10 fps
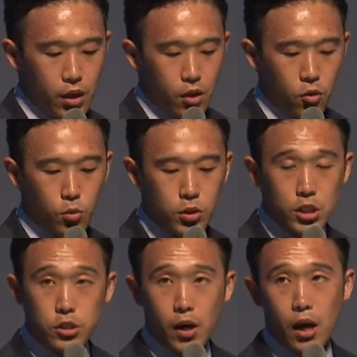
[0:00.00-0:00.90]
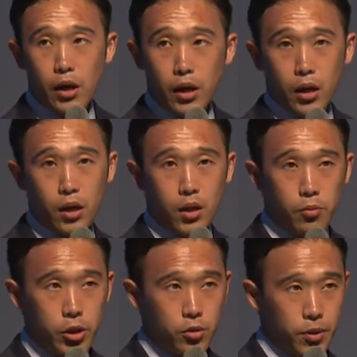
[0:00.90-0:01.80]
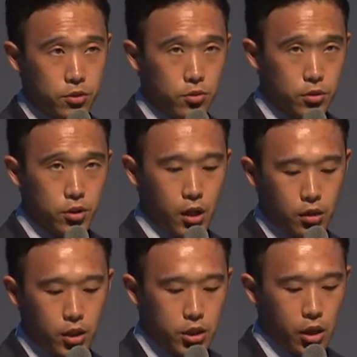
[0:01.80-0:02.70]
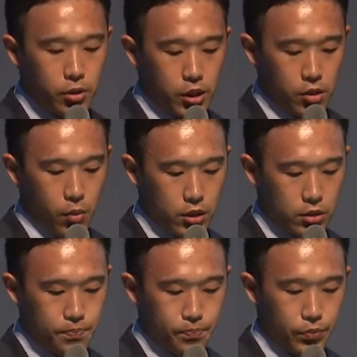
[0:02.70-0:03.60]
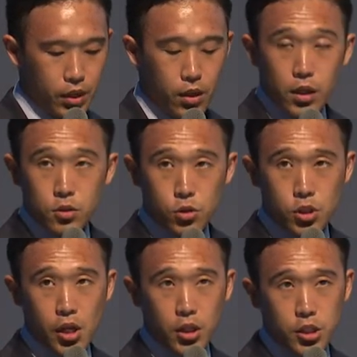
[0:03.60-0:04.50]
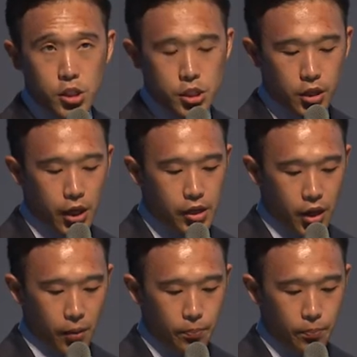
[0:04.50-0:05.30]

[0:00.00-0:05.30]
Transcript: 子どもたちは、えー、タブレットパソコンを使って調べてますそして寄進者体験